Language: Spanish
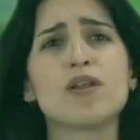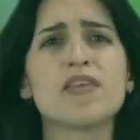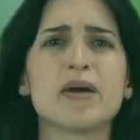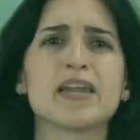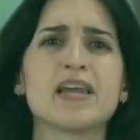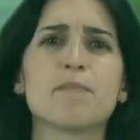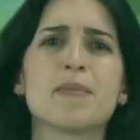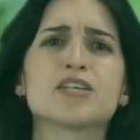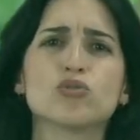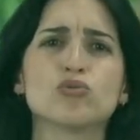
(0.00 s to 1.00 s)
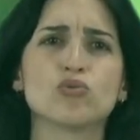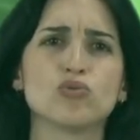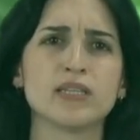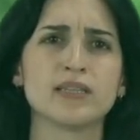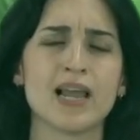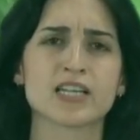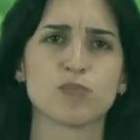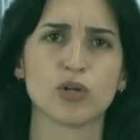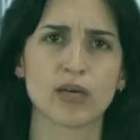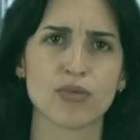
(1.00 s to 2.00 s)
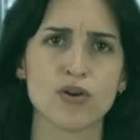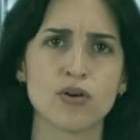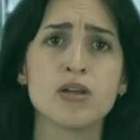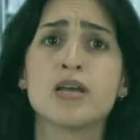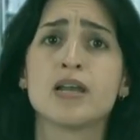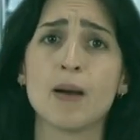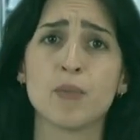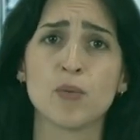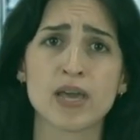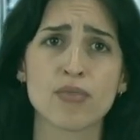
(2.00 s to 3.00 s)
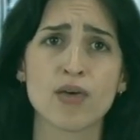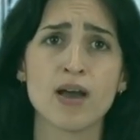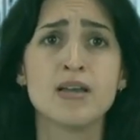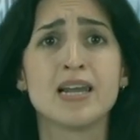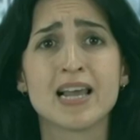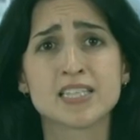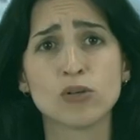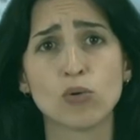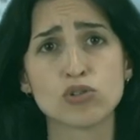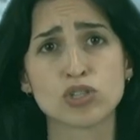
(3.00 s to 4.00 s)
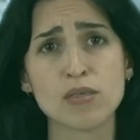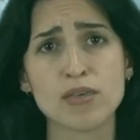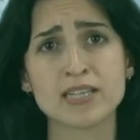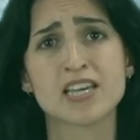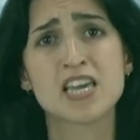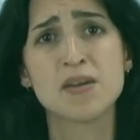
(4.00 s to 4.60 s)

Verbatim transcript: de manera más contundente la explotación, la pobreza, las injusticias y